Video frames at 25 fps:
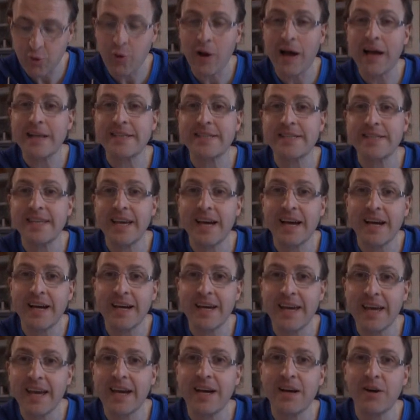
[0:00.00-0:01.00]

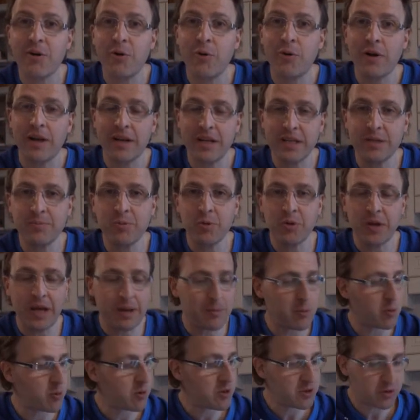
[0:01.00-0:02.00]
Croazia e Angola,
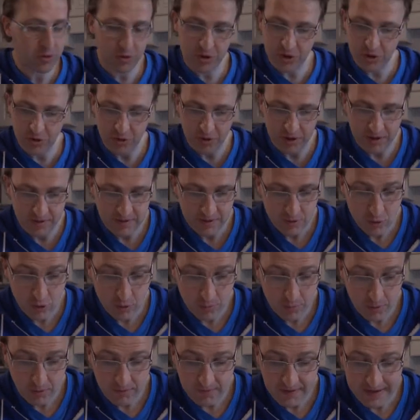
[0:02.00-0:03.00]
disputiamo questo girone.
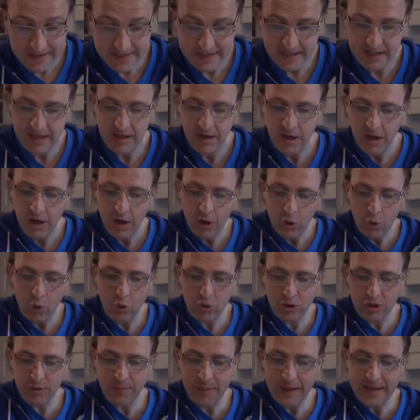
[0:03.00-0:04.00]
Gruppo 20,
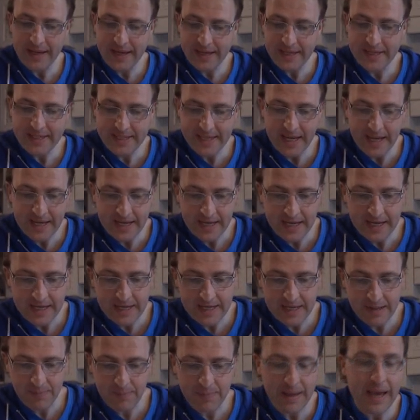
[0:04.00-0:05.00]

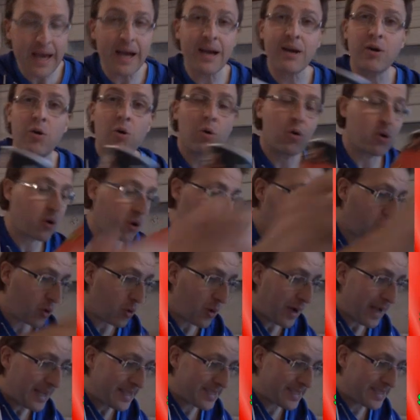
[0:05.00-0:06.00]
Uzbekistan in bianco,
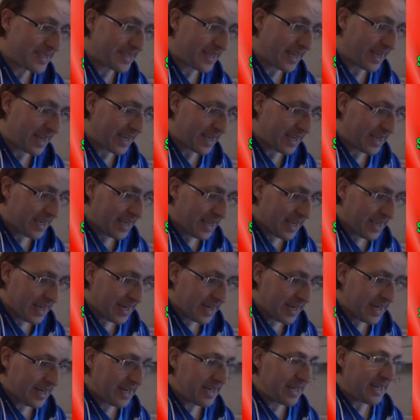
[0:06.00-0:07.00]
Croazia
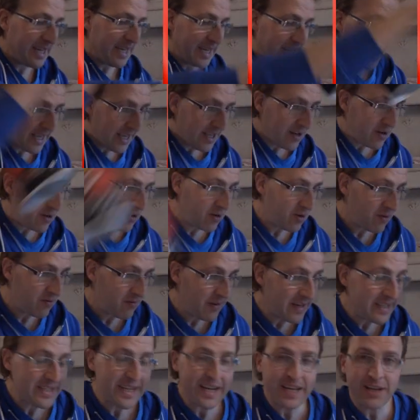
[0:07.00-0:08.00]
in nero,
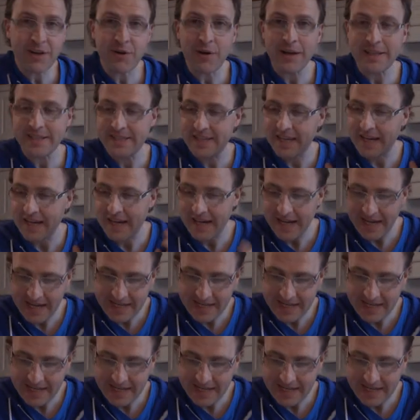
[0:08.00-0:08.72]
vince la Croazia,